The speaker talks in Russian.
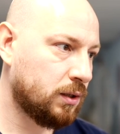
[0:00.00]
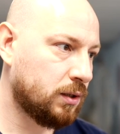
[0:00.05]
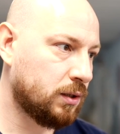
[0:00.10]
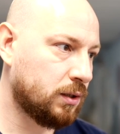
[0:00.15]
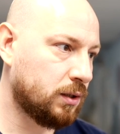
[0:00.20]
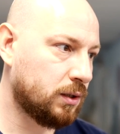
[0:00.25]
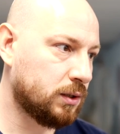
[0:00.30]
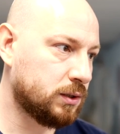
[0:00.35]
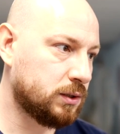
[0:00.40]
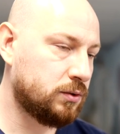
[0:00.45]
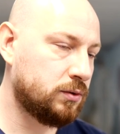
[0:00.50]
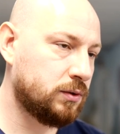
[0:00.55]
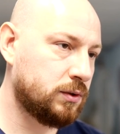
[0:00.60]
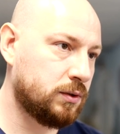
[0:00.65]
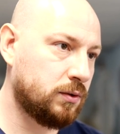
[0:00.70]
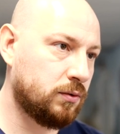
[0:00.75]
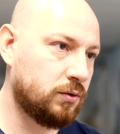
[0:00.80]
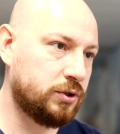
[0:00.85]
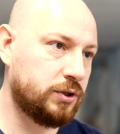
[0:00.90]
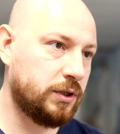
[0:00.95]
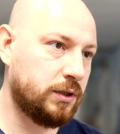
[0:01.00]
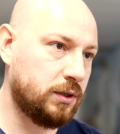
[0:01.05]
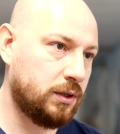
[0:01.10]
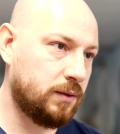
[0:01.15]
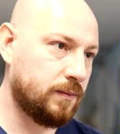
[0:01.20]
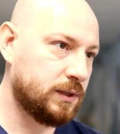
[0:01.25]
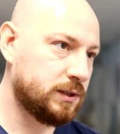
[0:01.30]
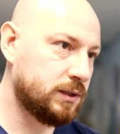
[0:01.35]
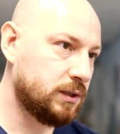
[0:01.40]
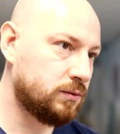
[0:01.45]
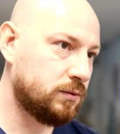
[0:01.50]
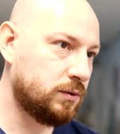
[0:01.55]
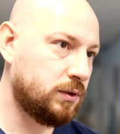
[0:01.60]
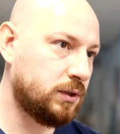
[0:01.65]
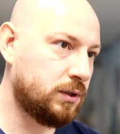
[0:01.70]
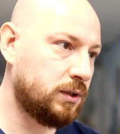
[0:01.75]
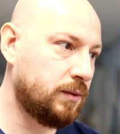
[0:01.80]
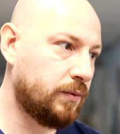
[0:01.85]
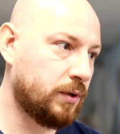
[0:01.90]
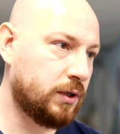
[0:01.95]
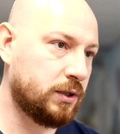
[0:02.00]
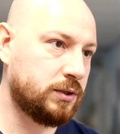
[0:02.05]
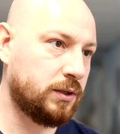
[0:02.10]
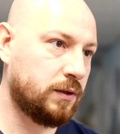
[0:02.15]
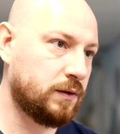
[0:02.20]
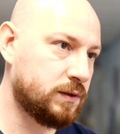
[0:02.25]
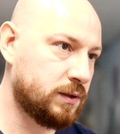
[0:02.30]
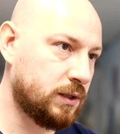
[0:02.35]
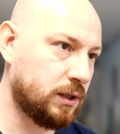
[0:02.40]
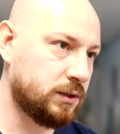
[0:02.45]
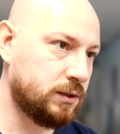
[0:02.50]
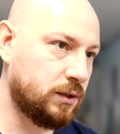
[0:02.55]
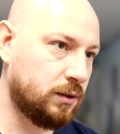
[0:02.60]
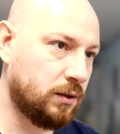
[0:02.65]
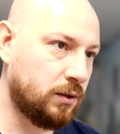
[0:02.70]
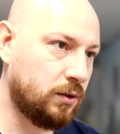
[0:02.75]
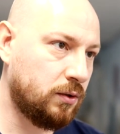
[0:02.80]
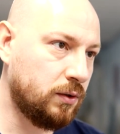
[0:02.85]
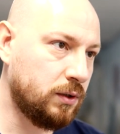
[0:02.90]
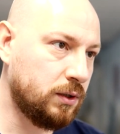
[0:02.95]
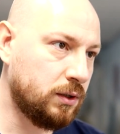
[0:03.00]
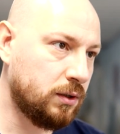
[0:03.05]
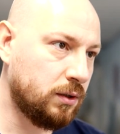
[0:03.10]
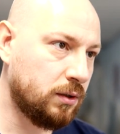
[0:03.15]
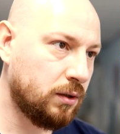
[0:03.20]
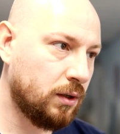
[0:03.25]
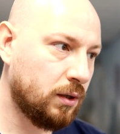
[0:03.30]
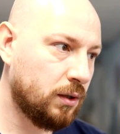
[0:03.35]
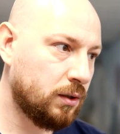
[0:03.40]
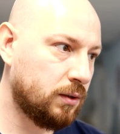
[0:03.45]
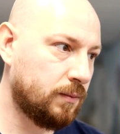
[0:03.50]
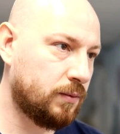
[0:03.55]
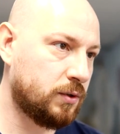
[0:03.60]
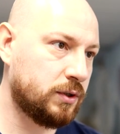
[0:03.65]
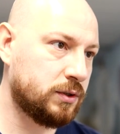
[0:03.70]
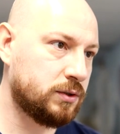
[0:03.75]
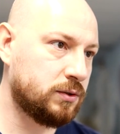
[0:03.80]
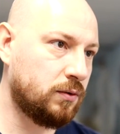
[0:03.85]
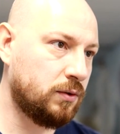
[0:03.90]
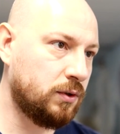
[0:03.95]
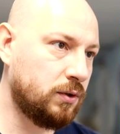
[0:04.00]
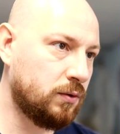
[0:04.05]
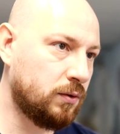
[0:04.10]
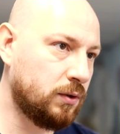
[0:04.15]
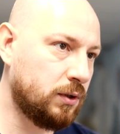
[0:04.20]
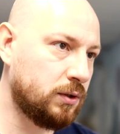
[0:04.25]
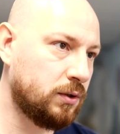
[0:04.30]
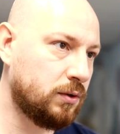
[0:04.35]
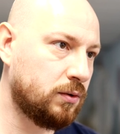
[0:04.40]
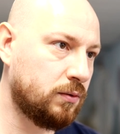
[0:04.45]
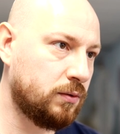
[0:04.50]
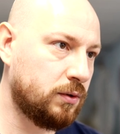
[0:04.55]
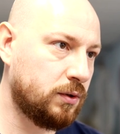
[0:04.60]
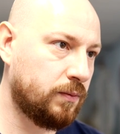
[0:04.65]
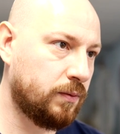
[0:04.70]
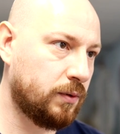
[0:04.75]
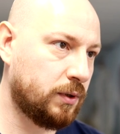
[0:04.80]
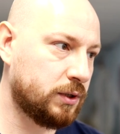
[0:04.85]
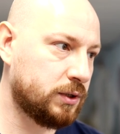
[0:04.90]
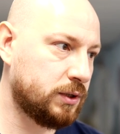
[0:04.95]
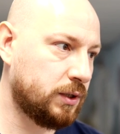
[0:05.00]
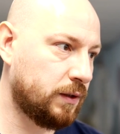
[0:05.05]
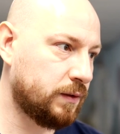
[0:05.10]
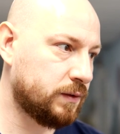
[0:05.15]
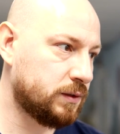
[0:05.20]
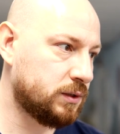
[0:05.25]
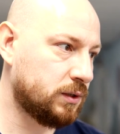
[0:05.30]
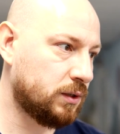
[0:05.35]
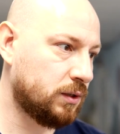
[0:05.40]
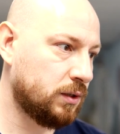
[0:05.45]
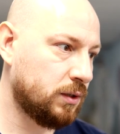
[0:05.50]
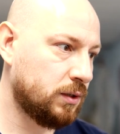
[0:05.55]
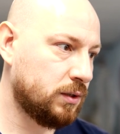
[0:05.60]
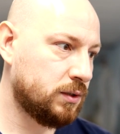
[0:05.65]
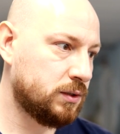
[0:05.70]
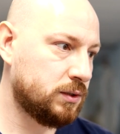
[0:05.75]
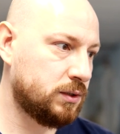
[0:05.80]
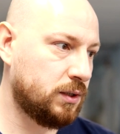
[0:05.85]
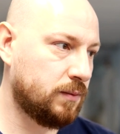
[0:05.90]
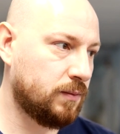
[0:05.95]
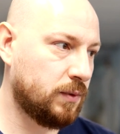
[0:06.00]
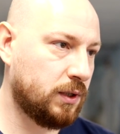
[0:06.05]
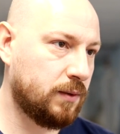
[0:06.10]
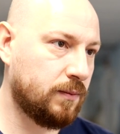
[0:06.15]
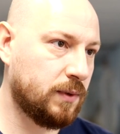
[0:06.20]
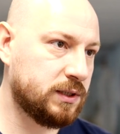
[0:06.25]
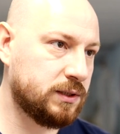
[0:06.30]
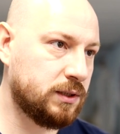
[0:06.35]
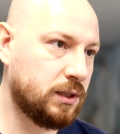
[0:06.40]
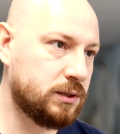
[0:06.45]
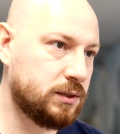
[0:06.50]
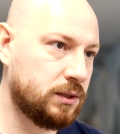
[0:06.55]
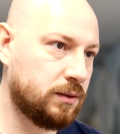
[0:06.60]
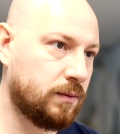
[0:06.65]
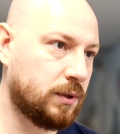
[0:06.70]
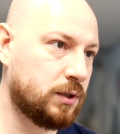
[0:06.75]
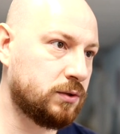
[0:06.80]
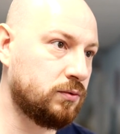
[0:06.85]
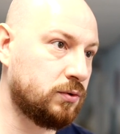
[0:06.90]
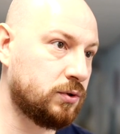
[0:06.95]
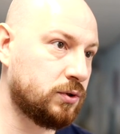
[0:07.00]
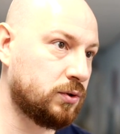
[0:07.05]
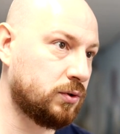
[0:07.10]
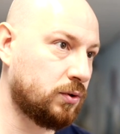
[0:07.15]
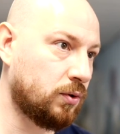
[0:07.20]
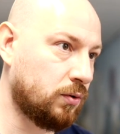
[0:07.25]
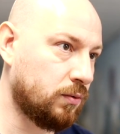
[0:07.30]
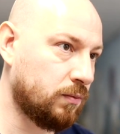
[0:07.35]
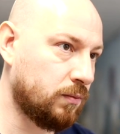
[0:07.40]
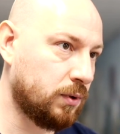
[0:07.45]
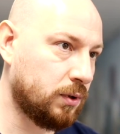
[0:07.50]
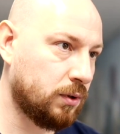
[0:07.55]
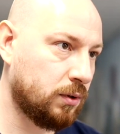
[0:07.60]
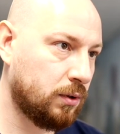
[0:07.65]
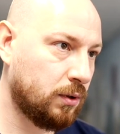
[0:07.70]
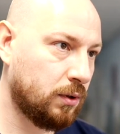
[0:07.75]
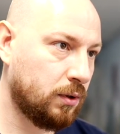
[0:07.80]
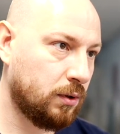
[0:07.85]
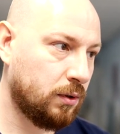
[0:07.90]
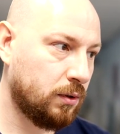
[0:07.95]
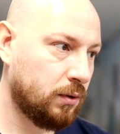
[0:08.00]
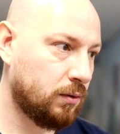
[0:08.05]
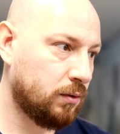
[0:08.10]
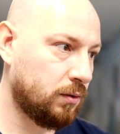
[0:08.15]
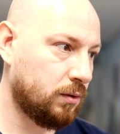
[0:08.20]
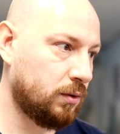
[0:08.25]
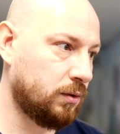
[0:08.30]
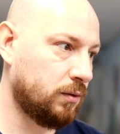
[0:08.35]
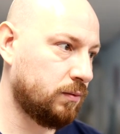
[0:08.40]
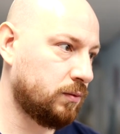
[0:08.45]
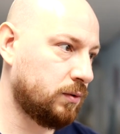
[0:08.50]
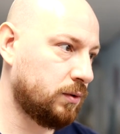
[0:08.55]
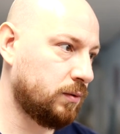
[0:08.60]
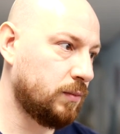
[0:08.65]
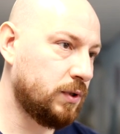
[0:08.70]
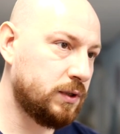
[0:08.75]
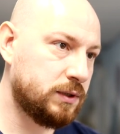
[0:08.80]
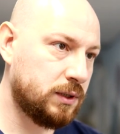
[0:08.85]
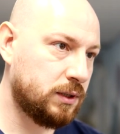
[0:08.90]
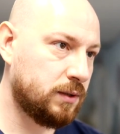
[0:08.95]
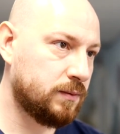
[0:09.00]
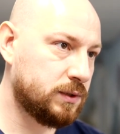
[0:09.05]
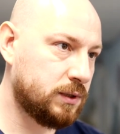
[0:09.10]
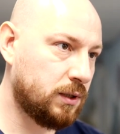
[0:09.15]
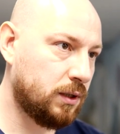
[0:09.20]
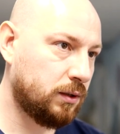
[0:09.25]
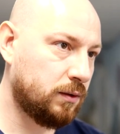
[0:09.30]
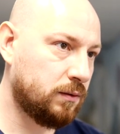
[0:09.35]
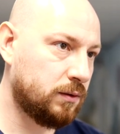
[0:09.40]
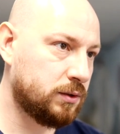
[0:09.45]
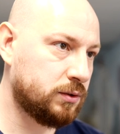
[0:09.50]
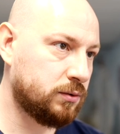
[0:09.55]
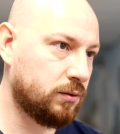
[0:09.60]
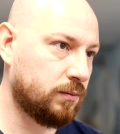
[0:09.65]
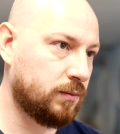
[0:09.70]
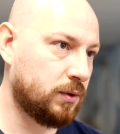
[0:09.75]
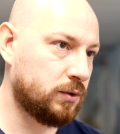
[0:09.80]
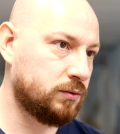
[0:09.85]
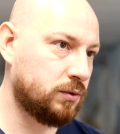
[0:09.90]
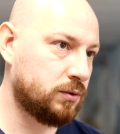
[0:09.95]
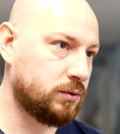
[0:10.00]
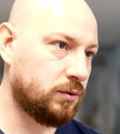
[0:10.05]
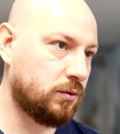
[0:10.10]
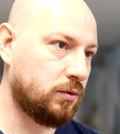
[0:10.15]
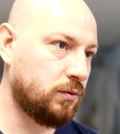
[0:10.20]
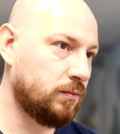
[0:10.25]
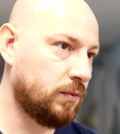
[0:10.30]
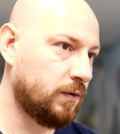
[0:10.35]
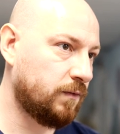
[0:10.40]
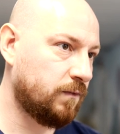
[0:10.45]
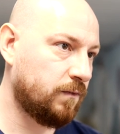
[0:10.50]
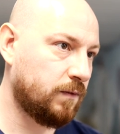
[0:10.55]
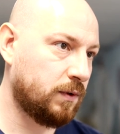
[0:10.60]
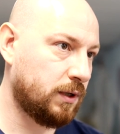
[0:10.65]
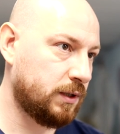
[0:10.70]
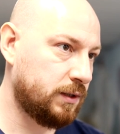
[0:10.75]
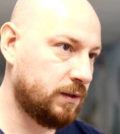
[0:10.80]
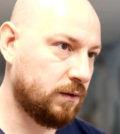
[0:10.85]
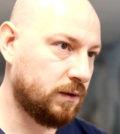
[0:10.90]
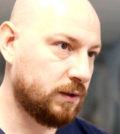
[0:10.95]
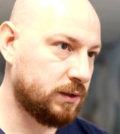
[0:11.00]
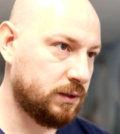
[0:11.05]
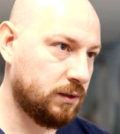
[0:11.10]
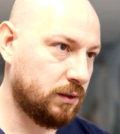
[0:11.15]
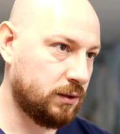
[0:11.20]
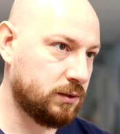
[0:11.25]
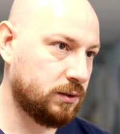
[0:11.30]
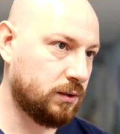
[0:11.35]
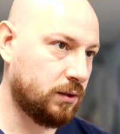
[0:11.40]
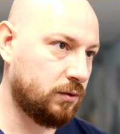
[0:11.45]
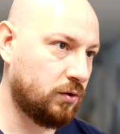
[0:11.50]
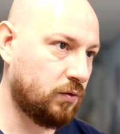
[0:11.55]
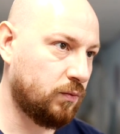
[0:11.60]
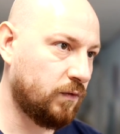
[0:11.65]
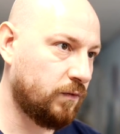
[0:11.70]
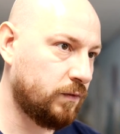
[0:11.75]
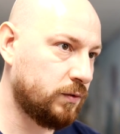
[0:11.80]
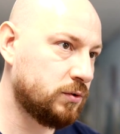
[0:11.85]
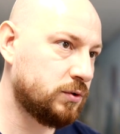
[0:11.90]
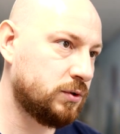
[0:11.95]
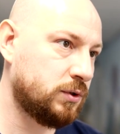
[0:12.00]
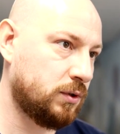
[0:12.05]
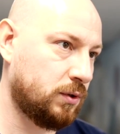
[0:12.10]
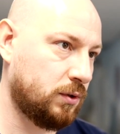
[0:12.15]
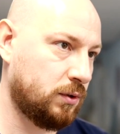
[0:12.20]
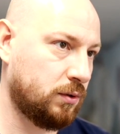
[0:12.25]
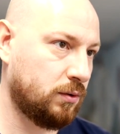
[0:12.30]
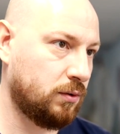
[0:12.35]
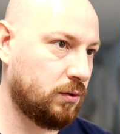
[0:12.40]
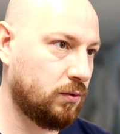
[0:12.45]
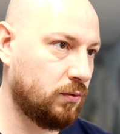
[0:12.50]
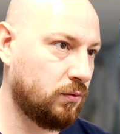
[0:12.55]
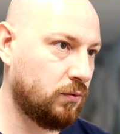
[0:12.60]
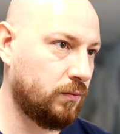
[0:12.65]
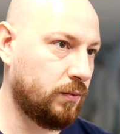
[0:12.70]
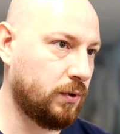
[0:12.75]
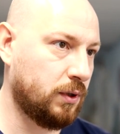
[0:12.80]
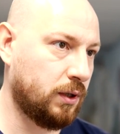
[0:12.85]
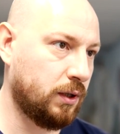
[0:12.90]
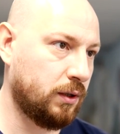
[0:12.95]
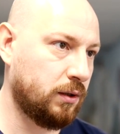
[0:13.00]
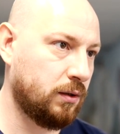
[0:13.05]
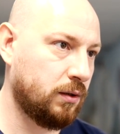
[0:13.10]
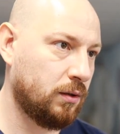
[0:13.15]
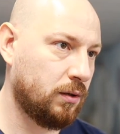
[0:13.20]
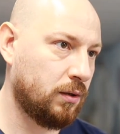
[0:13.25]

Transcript: э, за счет нарушения гемостаза у них не поражаются так сильно легкие, не поражаются другие органы, но у них поражается система гемостаза и образуются тромбы. Э, и мы с этим сталкивались, что образуются тромбы в отделах сердца, которые мы вынуждены убирать.